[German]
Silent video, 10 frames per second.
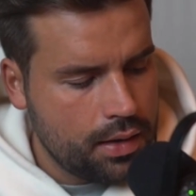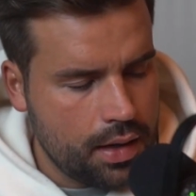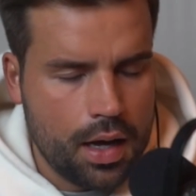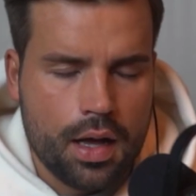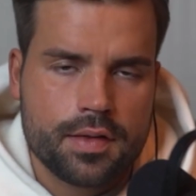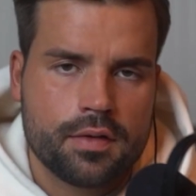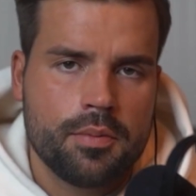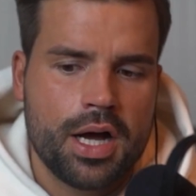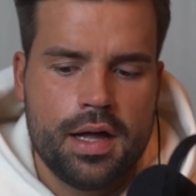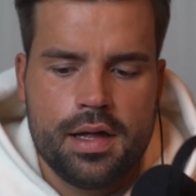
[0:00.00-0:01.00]
ja, sagen wir
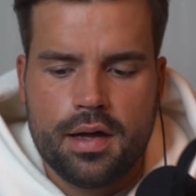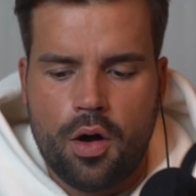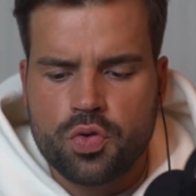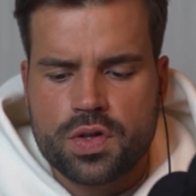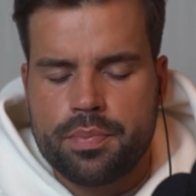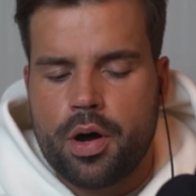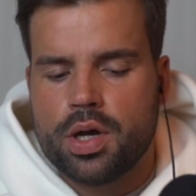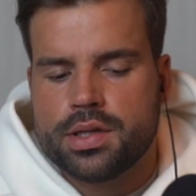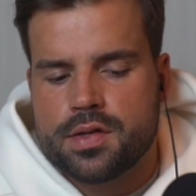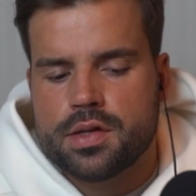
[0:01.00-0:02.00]
mal,
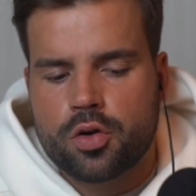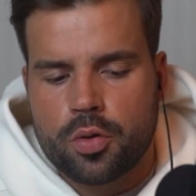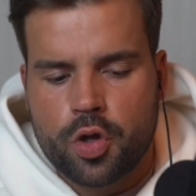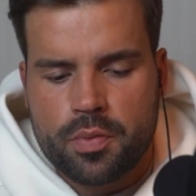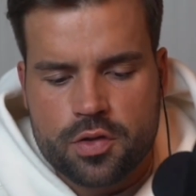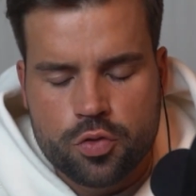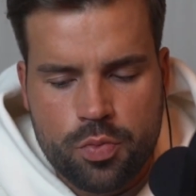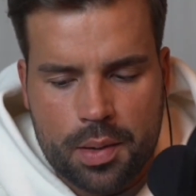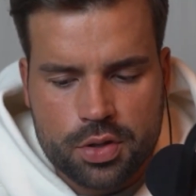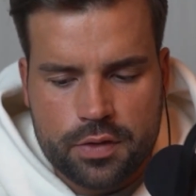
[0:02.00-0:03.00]
ausgepowert ist und dann kommt nochmal so ein
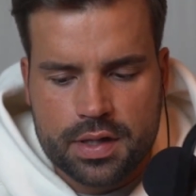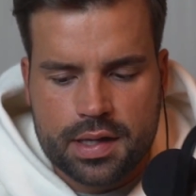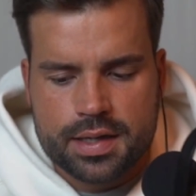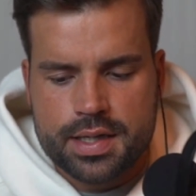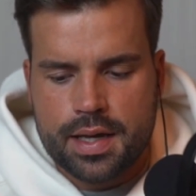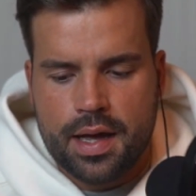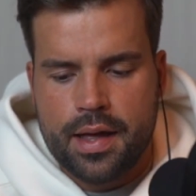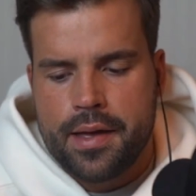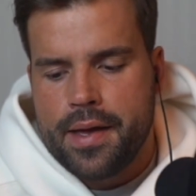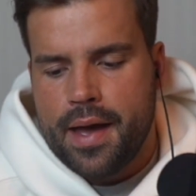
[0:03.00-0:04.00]
übermotivierter Richter.
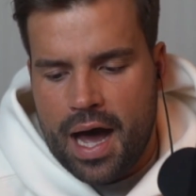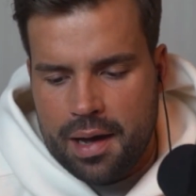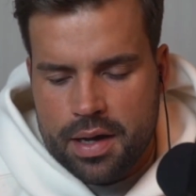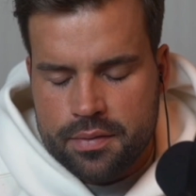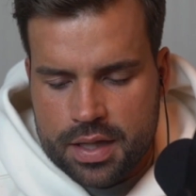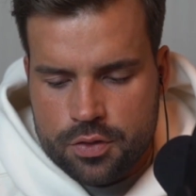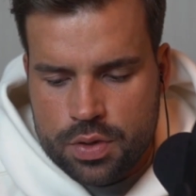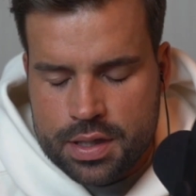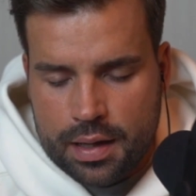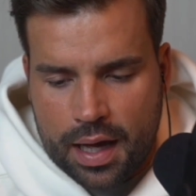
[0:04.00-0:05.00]
Aber
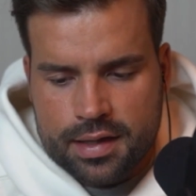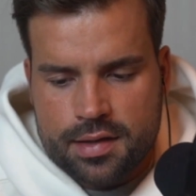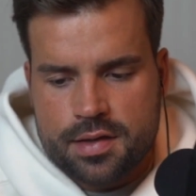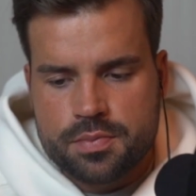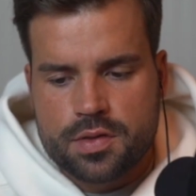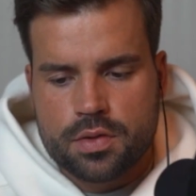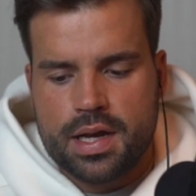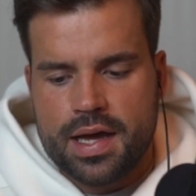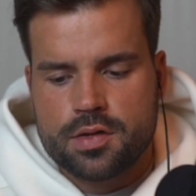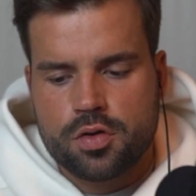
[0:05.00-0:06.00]
natürlich hat er sich mit so einer
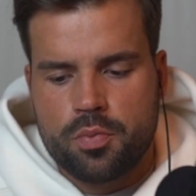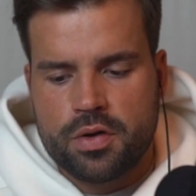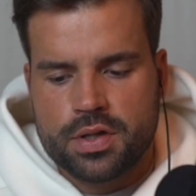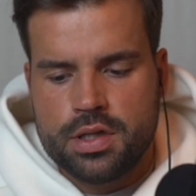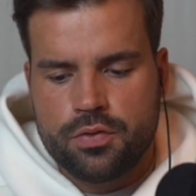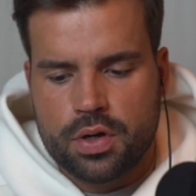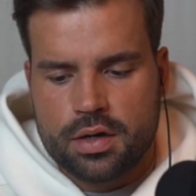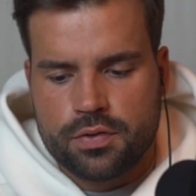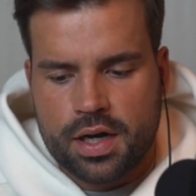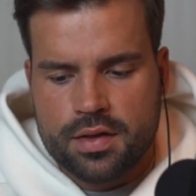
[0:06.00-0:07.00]
Leistung auch mal verdient, von
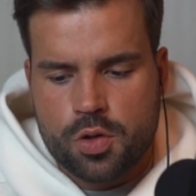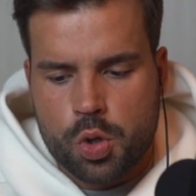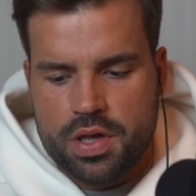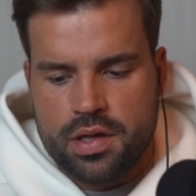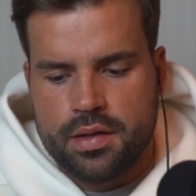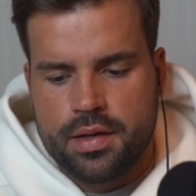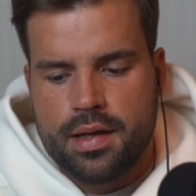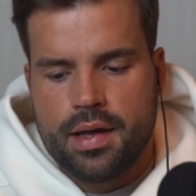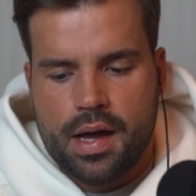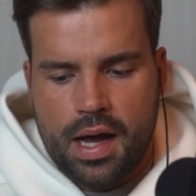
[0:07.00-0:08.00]
Anfang an zu spielen.
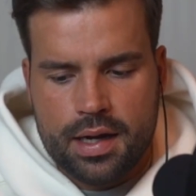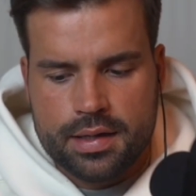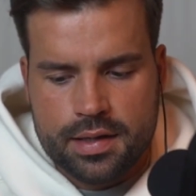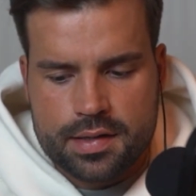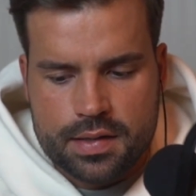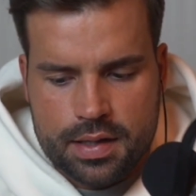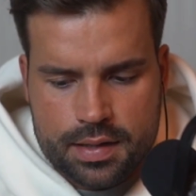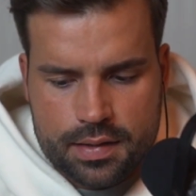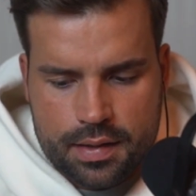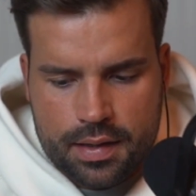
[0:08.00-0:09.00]
Allerdings
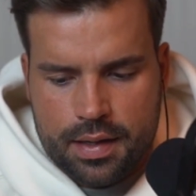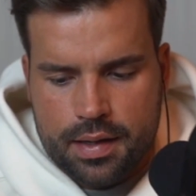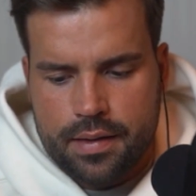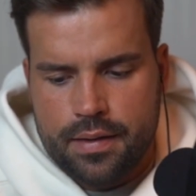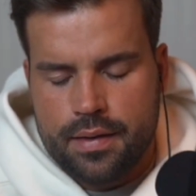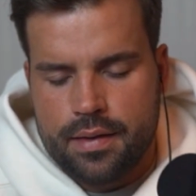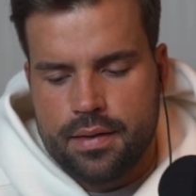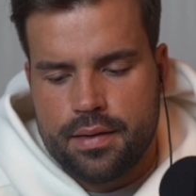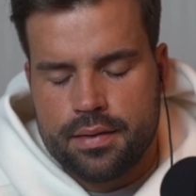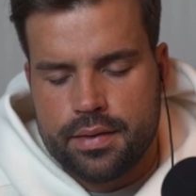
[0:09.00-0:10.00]
nicht.
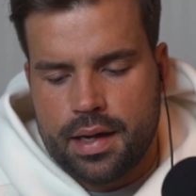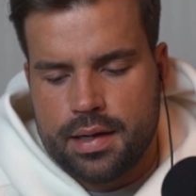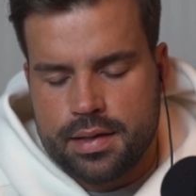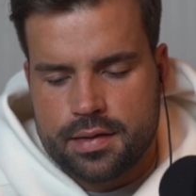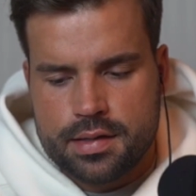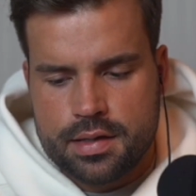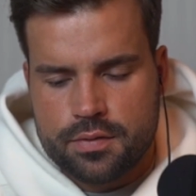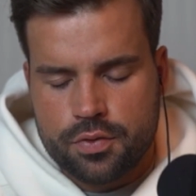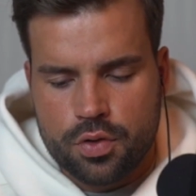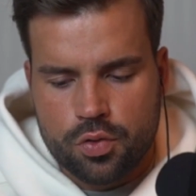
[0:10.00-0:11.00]
Äh, allerdings
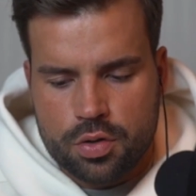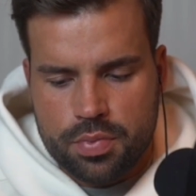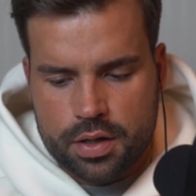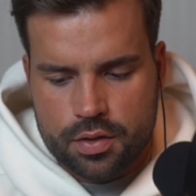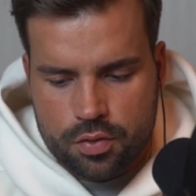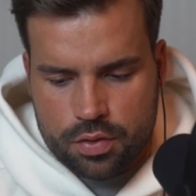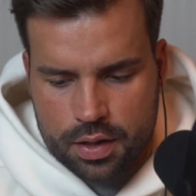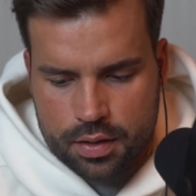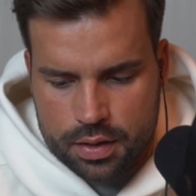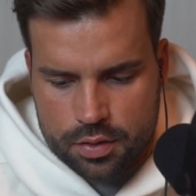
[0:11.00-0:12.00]
nicht für Luke Bacchio
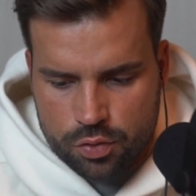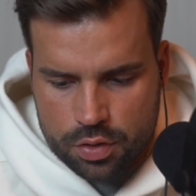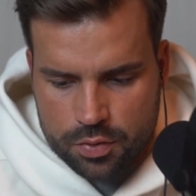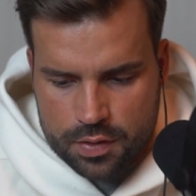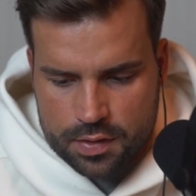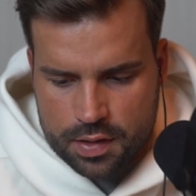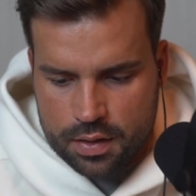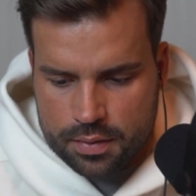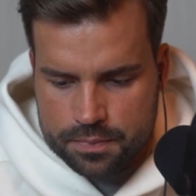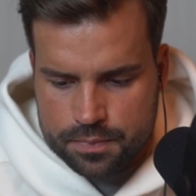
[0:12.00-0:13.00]
oder Ejuke, muss ich
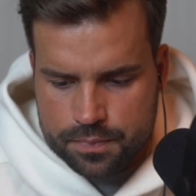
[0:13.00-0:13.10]
sagen.